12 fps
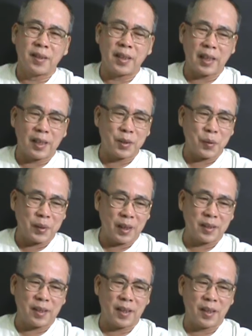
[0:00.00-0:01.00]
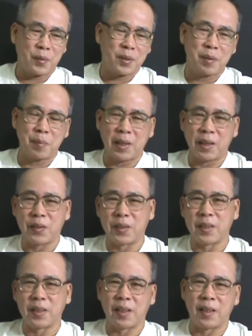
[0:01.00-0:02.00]
那同样的哈，我这边还有
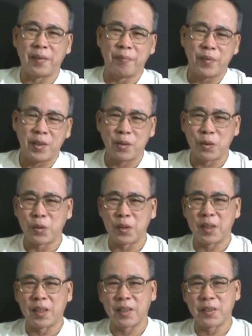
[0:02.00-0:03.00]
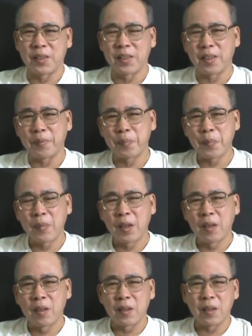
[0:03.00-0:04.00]
一个哈，有趣的地方就是，
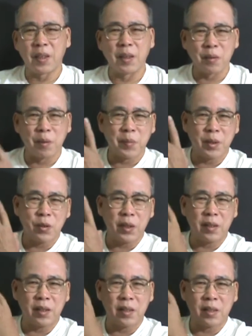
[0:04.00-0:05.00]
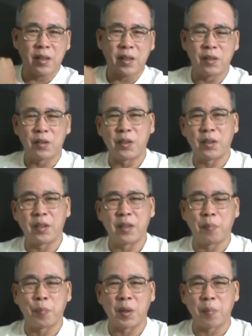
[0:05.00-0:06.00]
呃，我们吹笛子很有一
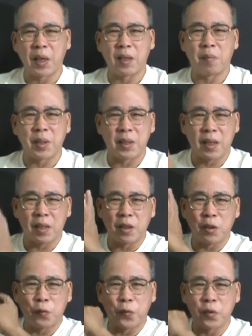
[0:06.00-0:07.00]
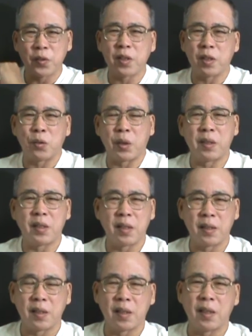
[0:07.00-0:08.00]
个北派的名家叫冯子淳
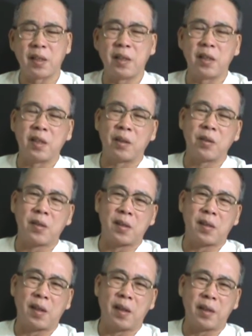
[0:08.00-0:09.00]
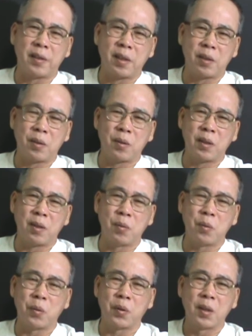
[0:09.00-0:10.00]
先生哈，早就死了哈，早就已
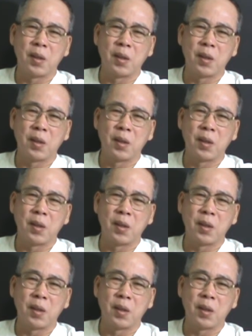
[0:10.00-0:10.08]
故。